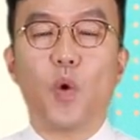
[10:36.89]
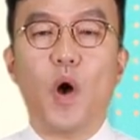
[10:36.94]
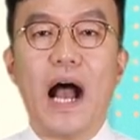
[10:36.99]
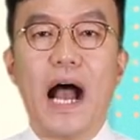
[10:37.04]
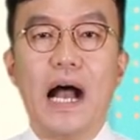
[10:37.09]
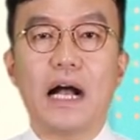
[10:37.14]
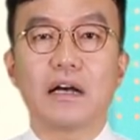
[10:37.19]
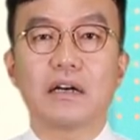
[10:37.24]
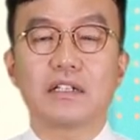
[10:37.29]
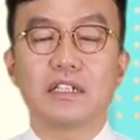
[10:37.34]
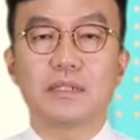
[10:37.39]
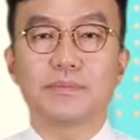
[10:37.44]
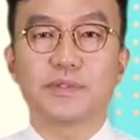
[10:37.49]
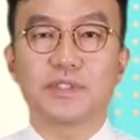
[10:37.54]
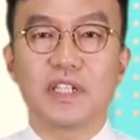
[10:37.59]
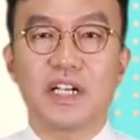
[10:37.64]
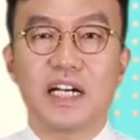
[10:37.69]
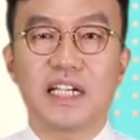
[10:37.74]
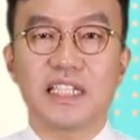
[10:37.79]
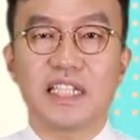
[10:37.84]
과거를
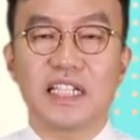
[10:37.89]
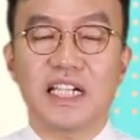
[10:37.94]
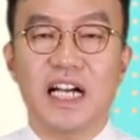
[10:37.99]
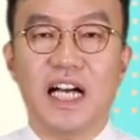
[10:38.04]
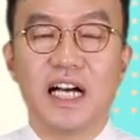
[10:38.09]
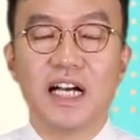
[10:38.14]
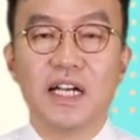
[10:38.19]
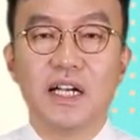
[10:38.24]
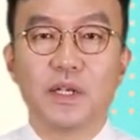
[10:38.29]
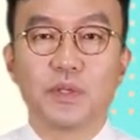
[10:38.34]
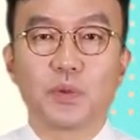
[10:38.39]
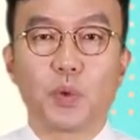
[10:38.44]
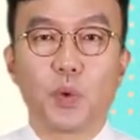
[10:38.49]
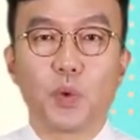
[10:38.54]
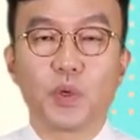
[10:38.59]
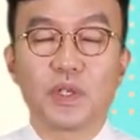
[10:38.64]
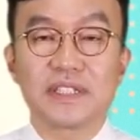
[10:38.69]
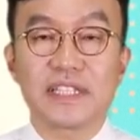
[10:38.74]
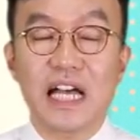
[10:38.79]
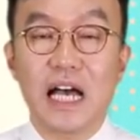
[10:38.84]
부정하니까
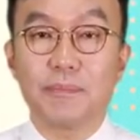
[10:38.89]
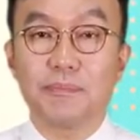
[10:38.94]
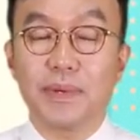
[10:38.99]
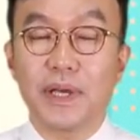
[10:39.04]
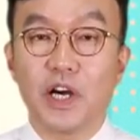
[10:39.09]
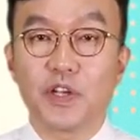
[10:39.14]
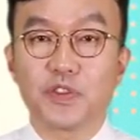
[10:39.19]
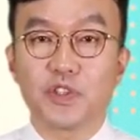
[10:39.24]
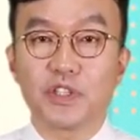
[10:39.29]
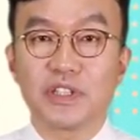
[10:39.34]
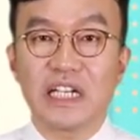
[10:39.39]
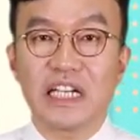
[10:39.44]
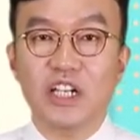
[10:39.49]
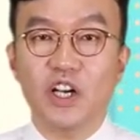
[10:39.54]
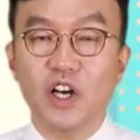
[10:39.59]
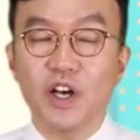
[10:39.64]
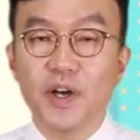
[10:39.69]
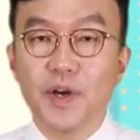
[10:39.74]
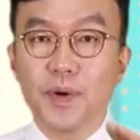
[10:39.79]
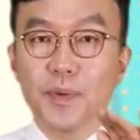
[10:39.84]
동사 앞에 어떤
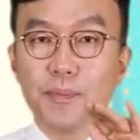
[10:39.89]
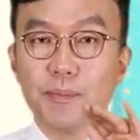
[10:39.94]
단어?